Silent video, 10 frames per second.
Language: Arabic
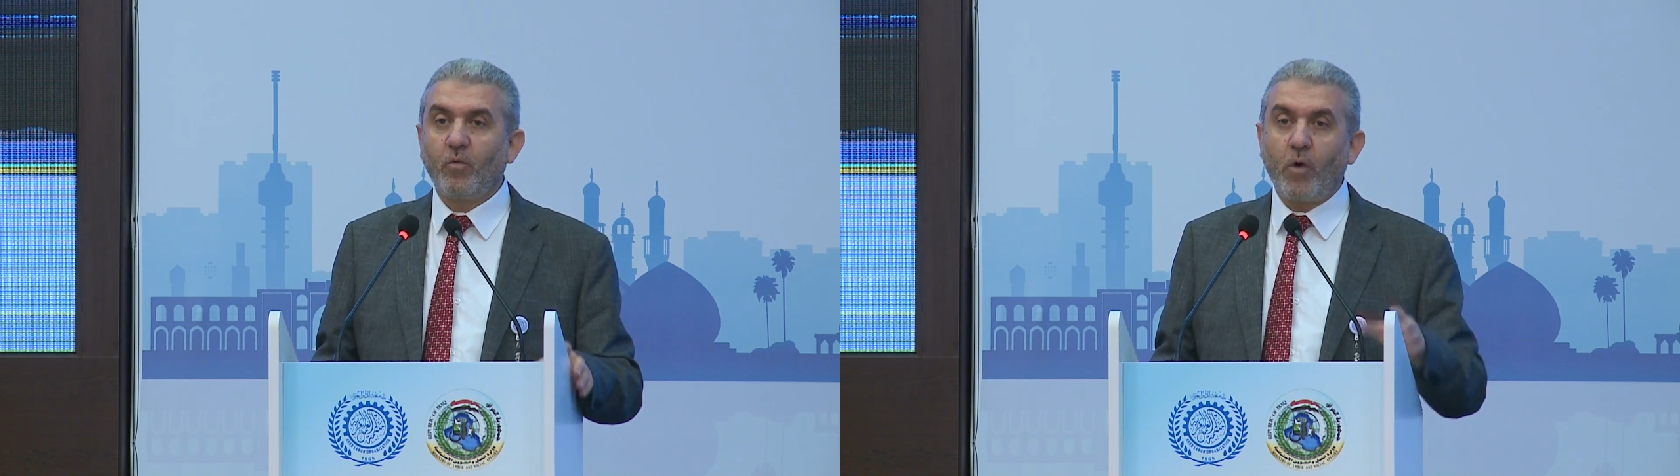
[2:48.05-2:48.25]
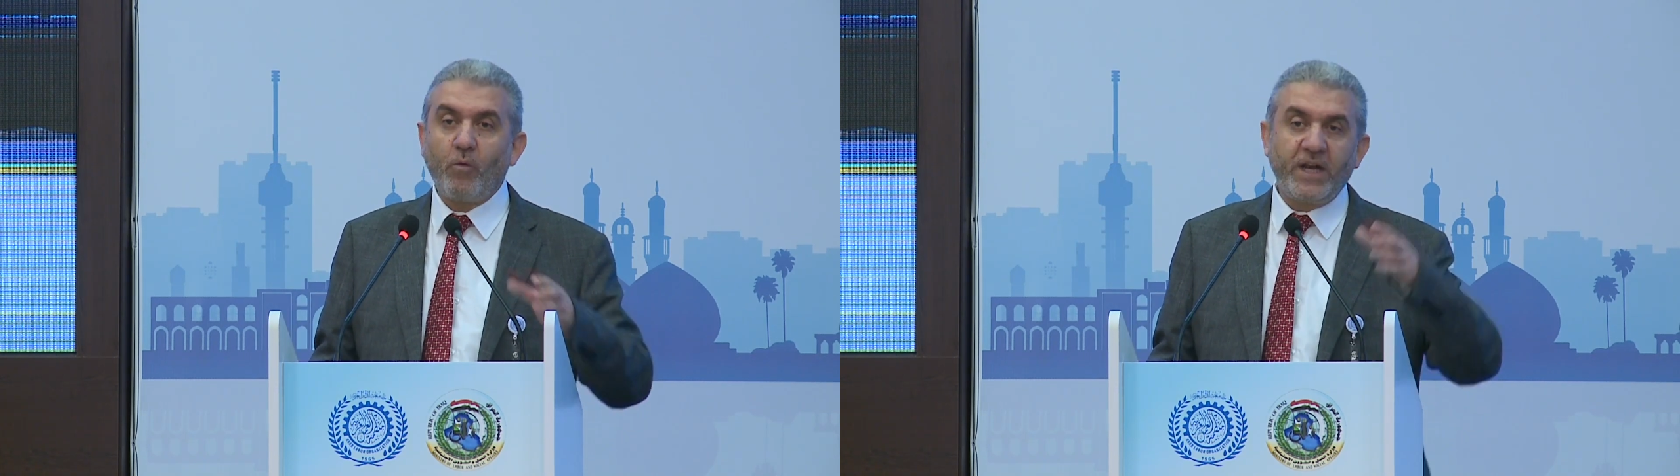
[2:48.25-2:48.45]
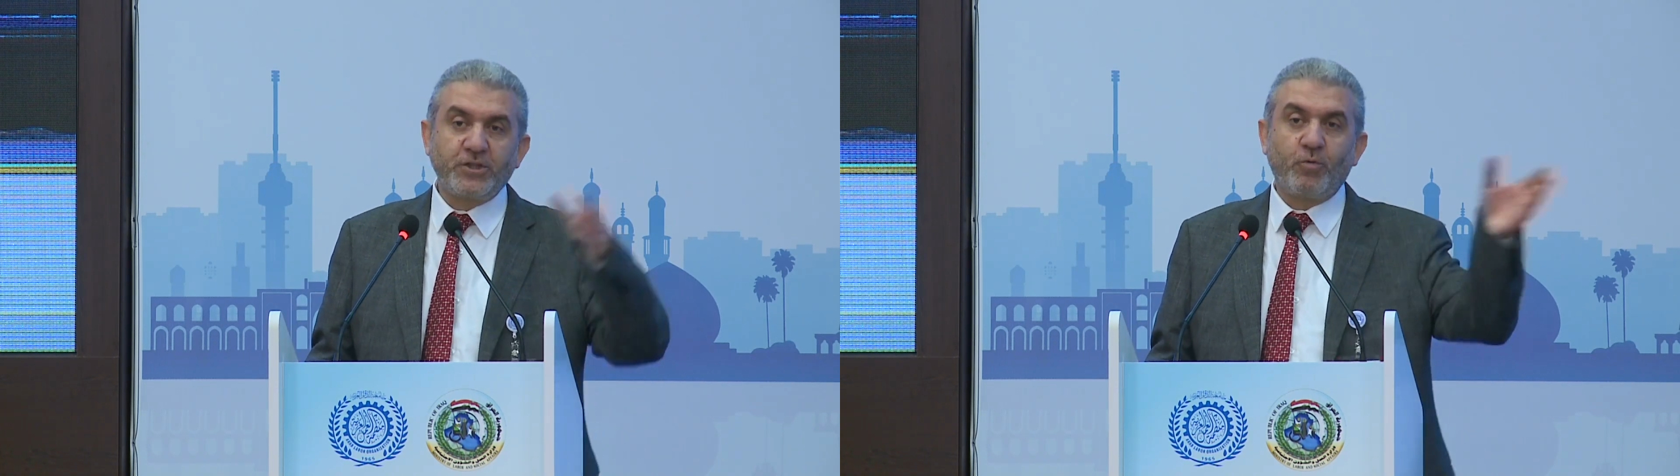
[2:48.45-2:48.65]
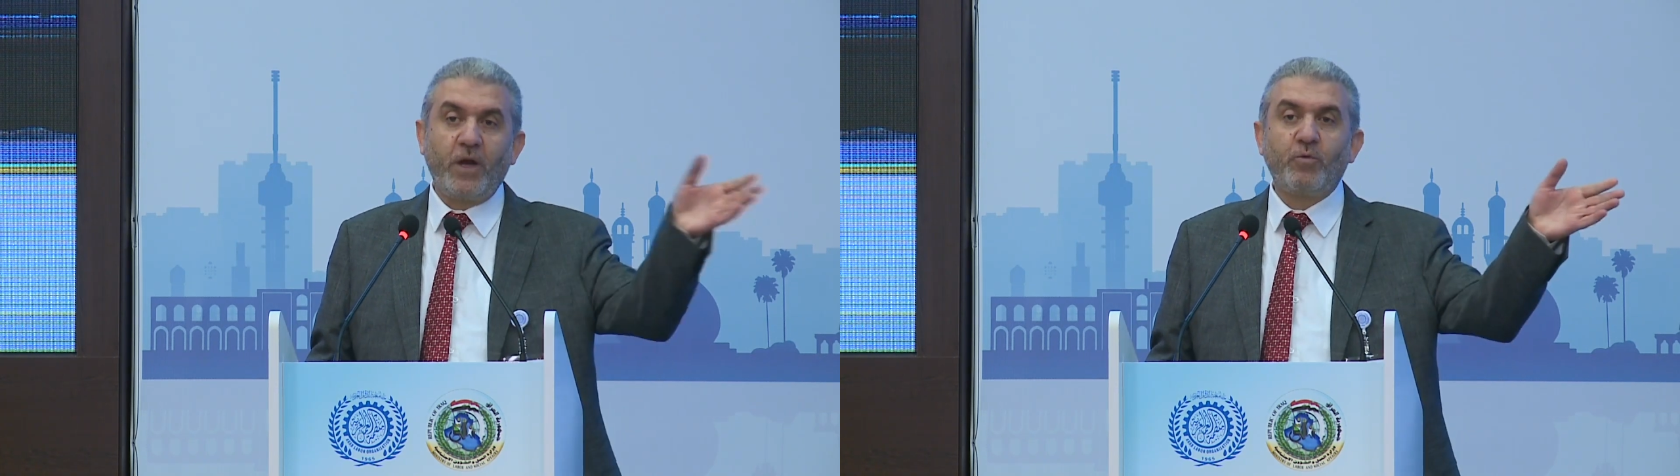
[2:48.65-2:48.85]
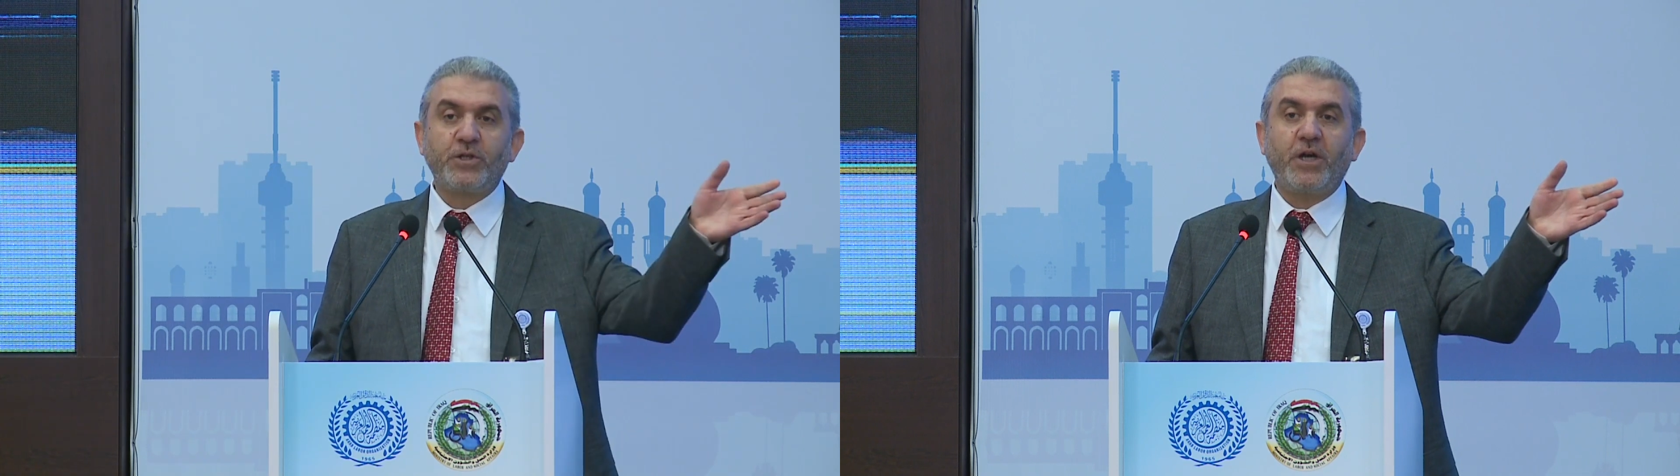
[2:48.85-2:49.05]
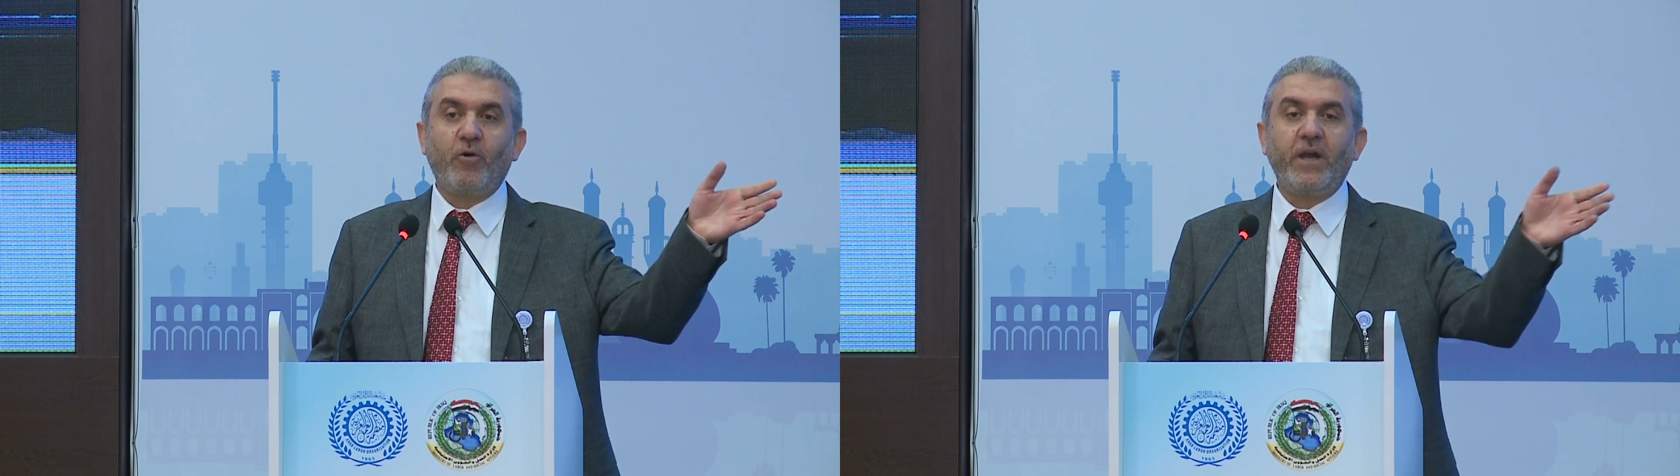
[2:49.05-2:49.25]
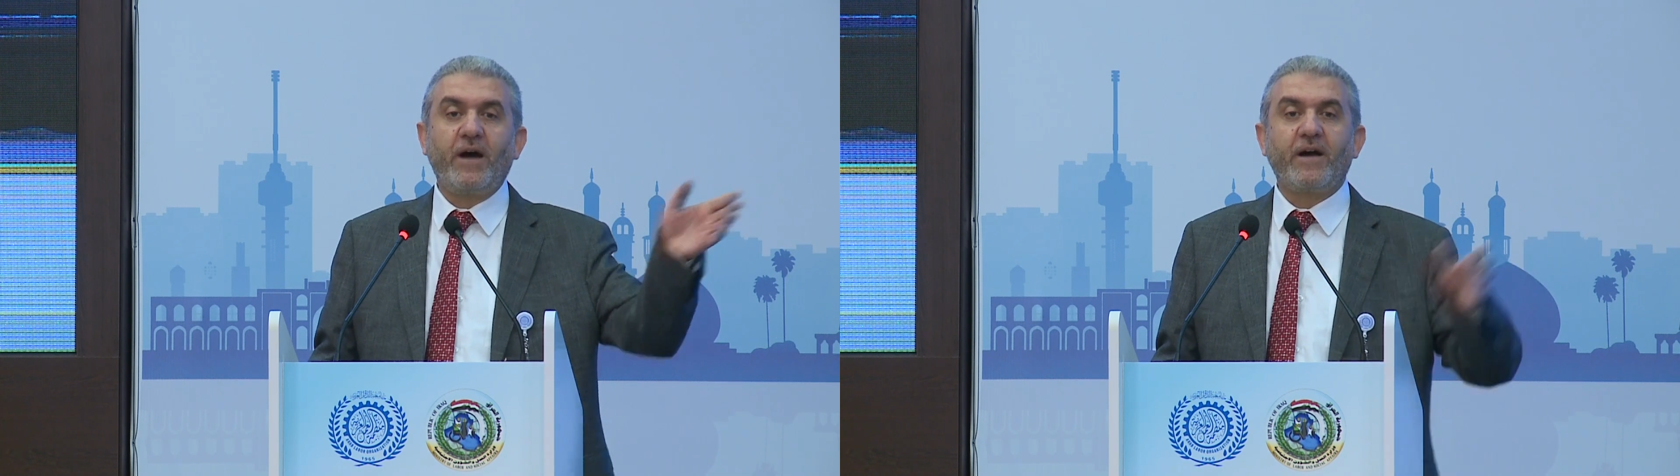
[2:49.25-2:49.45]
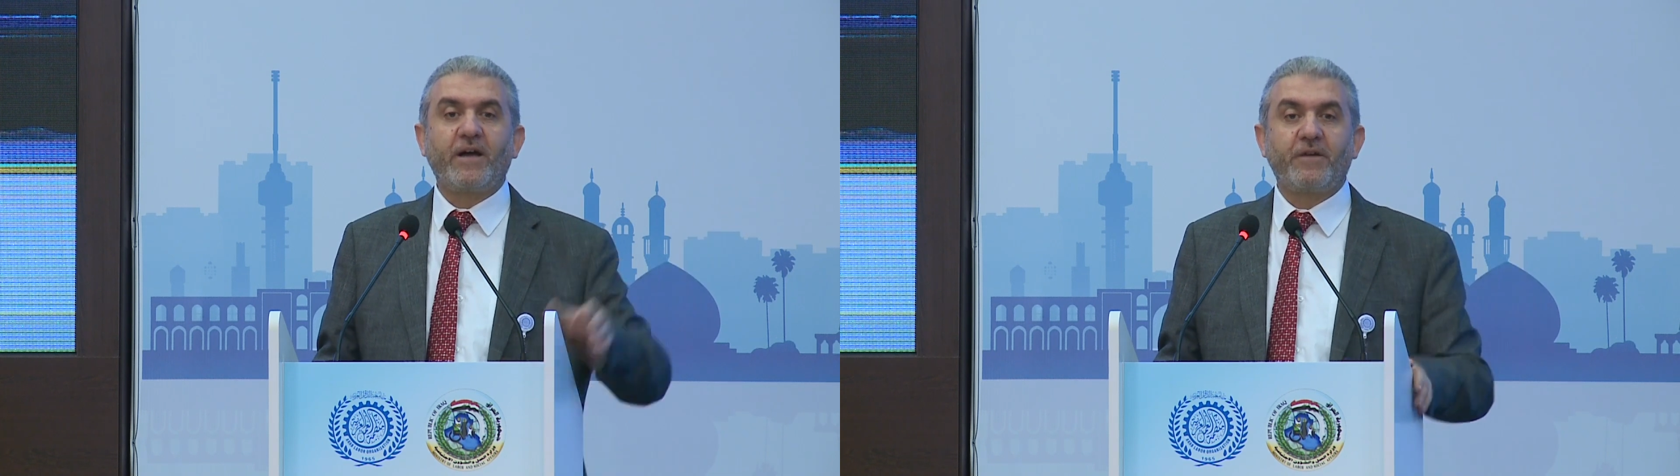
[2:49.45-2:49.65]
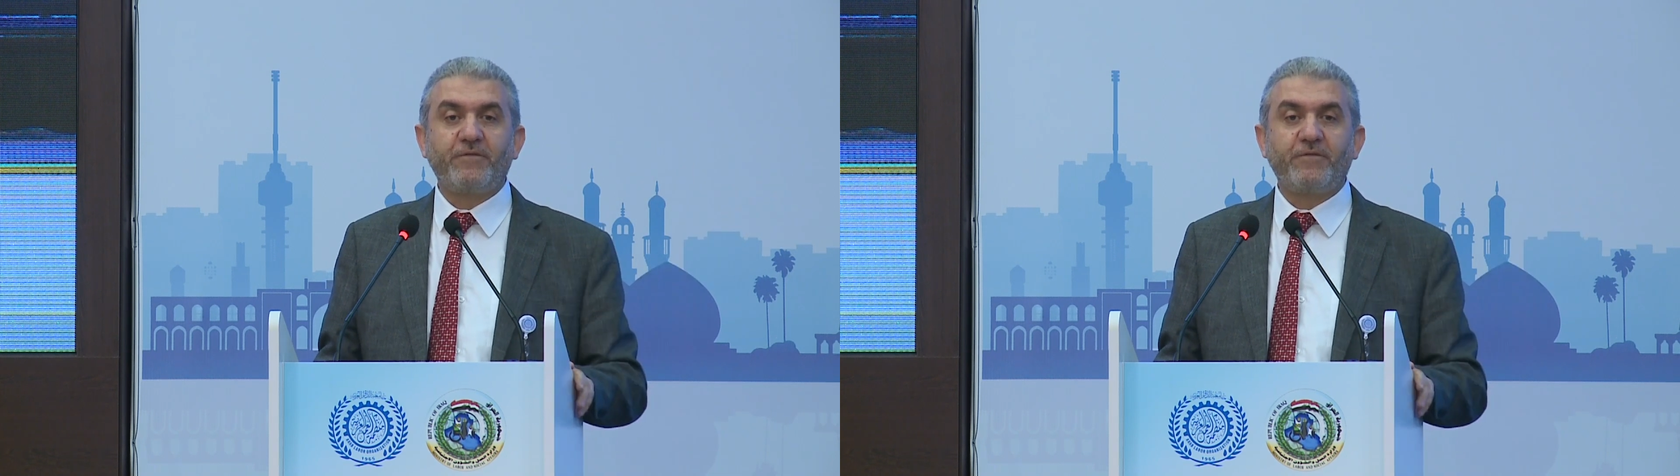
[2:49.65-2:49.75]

والوجع الاخر